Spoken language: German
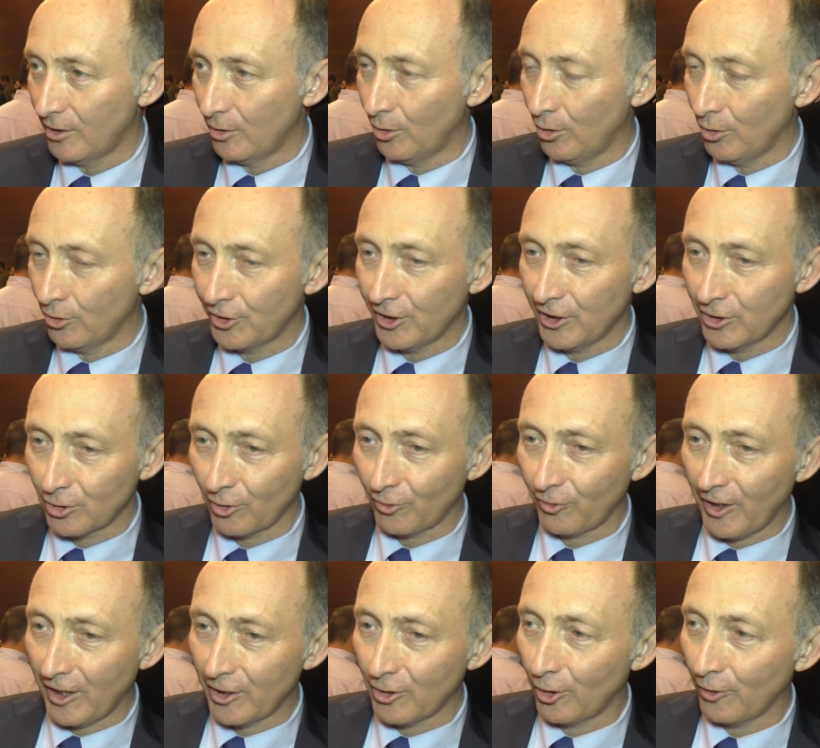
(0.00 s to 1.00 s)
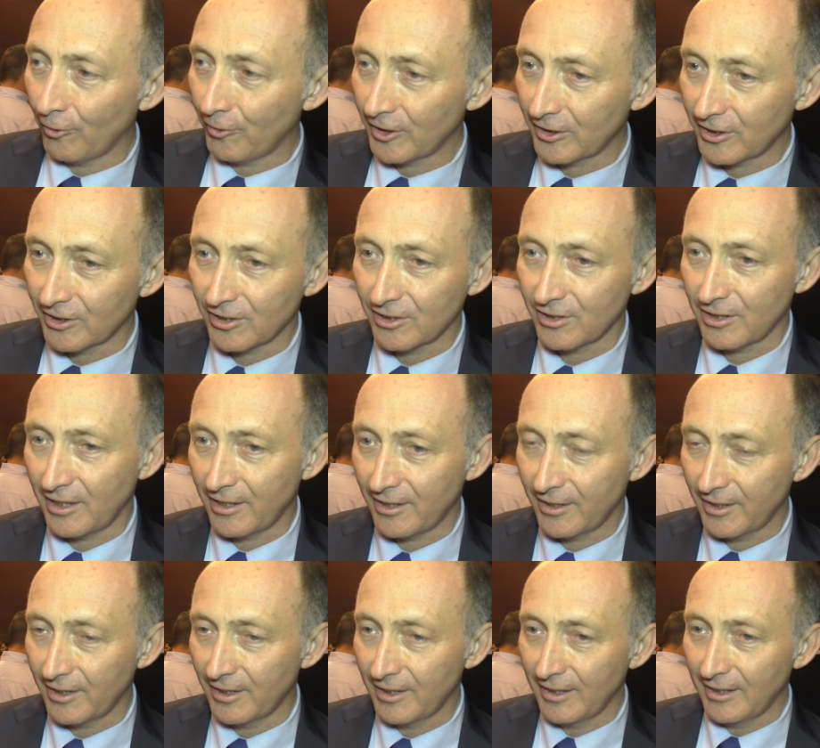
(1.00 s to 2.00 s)
Und insofern hoffe ich, dass es
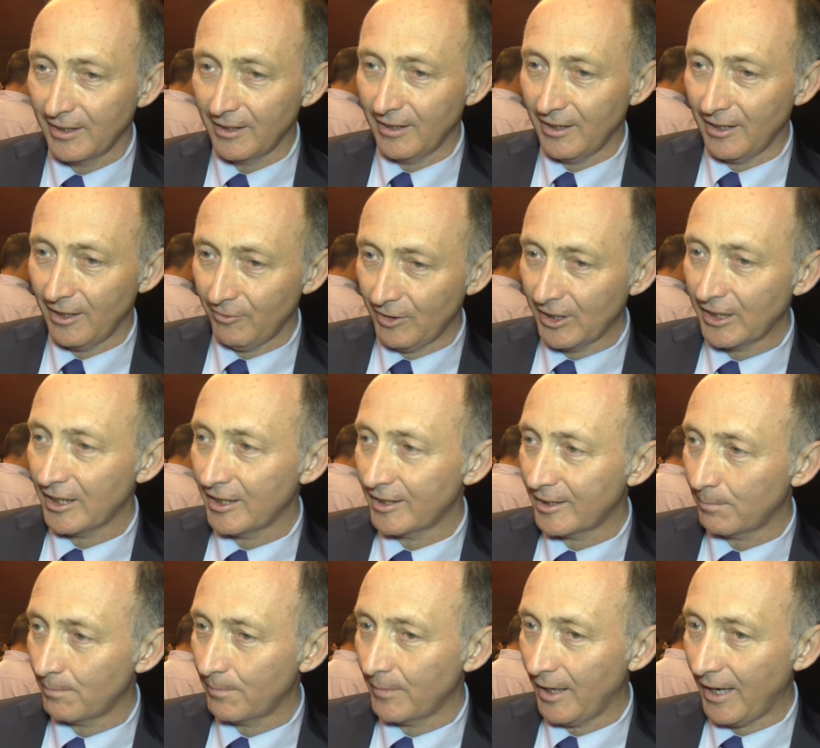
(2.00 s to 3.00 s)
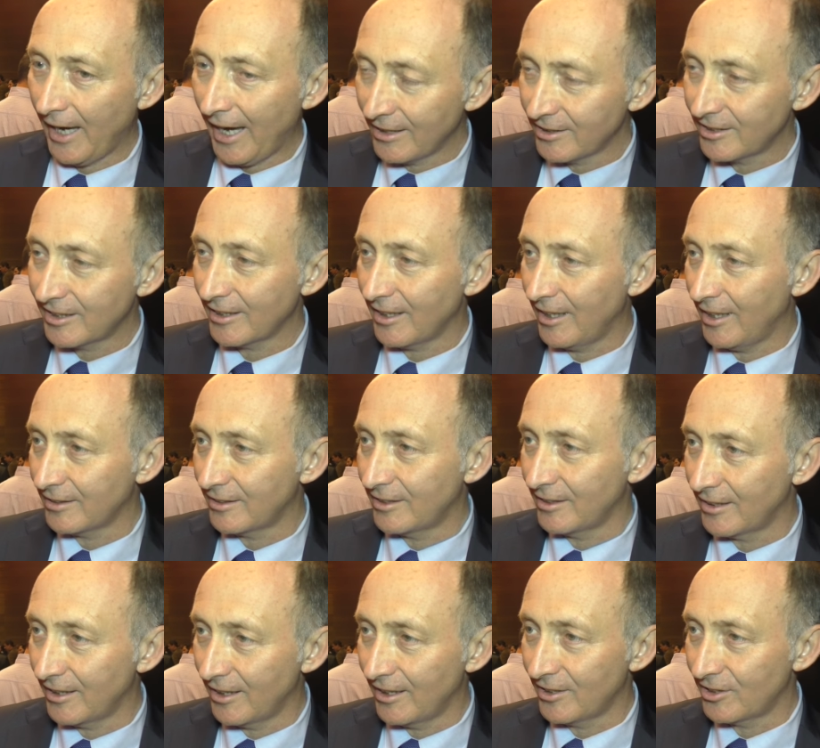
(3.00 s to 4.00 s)
ein äh, wirklich
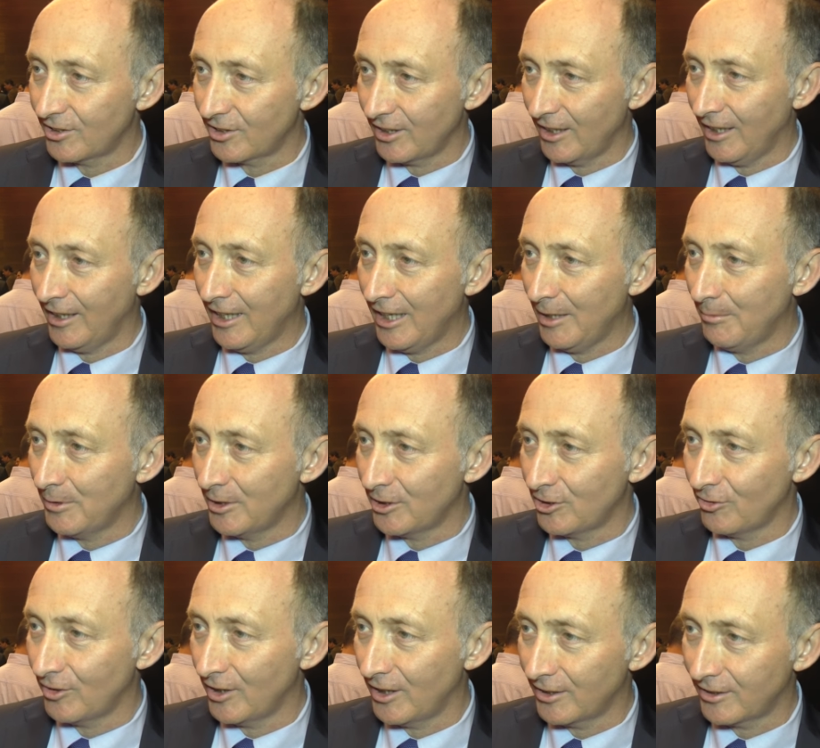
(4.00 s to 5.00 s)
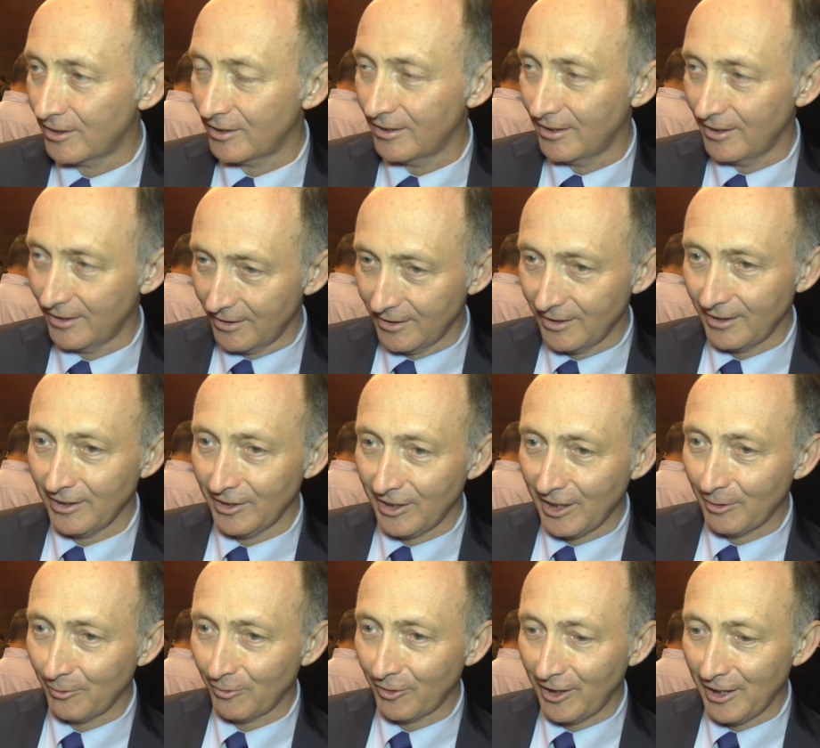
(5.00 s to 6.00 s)
einzigartiges Erlebnis wird, in
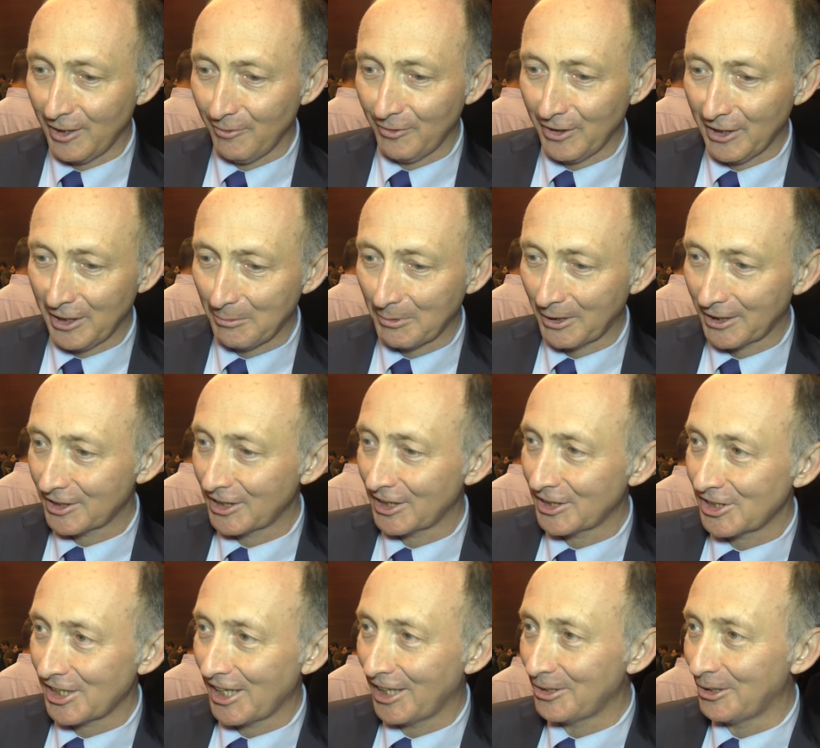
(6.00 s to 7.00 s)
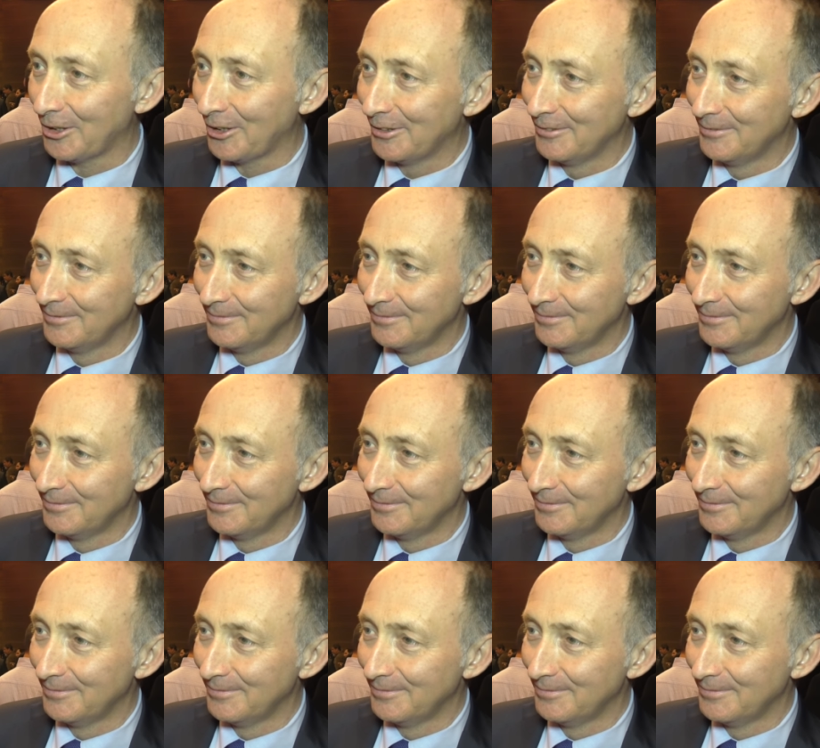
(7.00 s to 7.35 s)
jedem Fall in Wien im richtigen Stadion.